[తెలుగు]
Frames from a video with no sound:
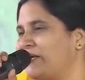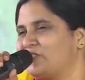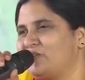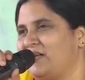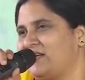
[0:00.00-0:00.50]

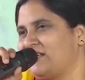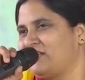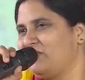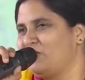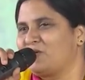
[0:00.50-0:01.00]
పాత్రులు
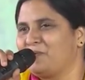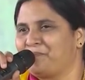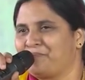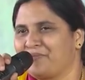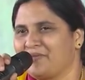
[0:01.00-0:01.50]
అంటారు లోకం
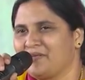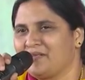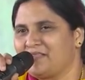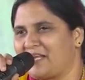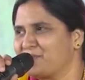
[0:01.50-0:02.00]

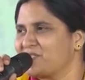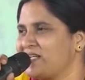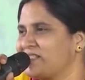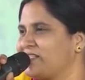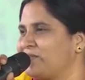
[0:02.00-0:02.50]

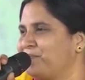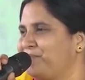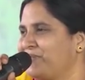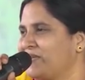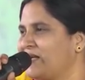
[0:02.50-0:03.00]
ధర్మశాస్త్రం
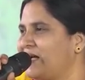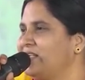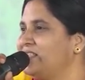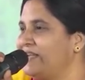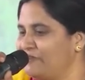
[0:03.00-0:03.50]

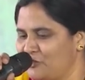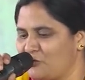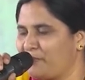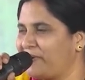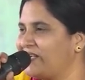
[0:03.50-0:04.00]
కానీ దేవుని
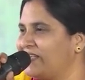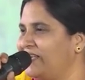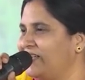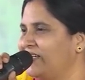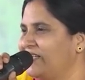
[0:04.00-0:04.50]
కృప
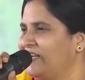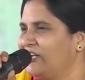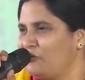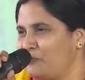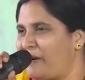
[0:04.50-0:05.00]
అంటది
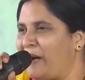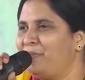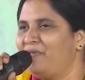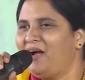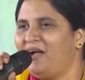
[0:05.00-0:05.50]
నువ్వు
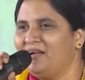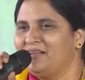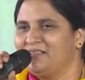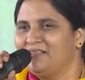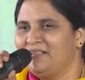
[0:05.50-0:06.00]
పాపివా
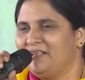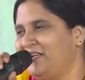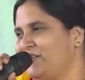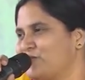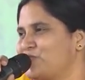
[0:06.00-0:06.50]

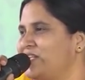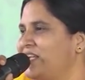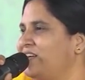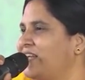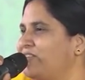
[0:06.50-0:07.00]
ఈరోజు
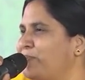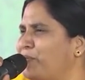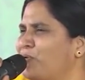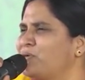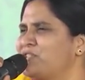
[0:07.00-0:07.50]
నేను నేను
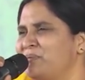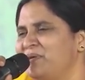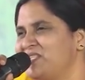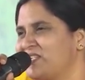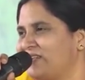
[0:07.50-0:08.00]
ఎప్పుడో
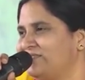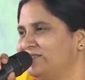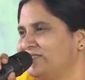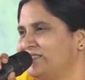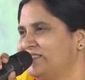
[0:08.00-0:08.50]
క్షమించాను
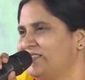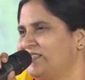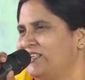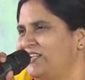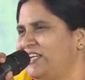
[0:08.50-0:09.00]

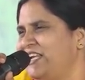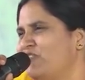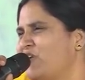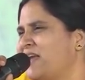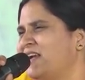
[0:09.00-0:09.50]

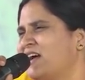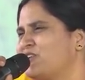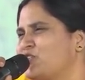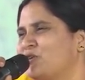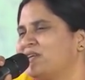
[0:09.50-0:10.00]
నీవు కానీ
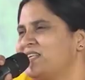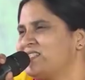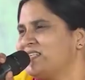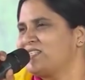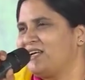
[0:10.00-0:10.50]
నాకు
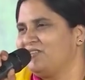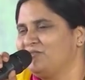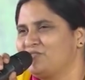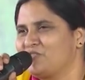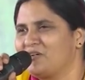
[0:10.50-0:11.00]
చోటిస్తే
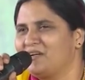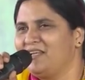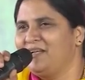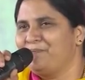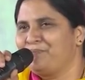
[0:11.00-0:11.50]
చాలు
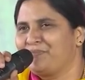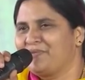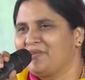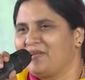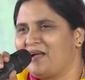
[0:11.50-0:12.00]
చూడండి
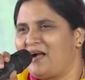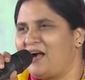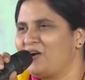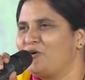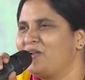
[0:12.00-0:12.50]

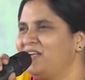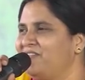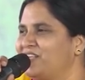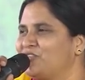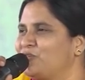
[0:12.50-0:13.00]
ఆ
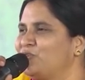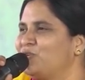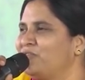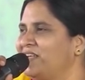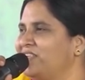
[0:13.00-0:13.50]
గొర్రెని
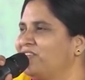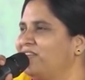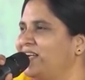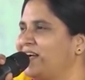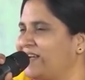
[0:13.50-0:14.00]
వెతుక్కుంటూ ఎందుకు
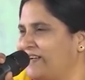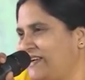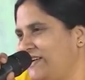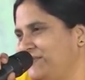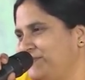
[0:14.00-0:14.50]
వెళ్ళాడంట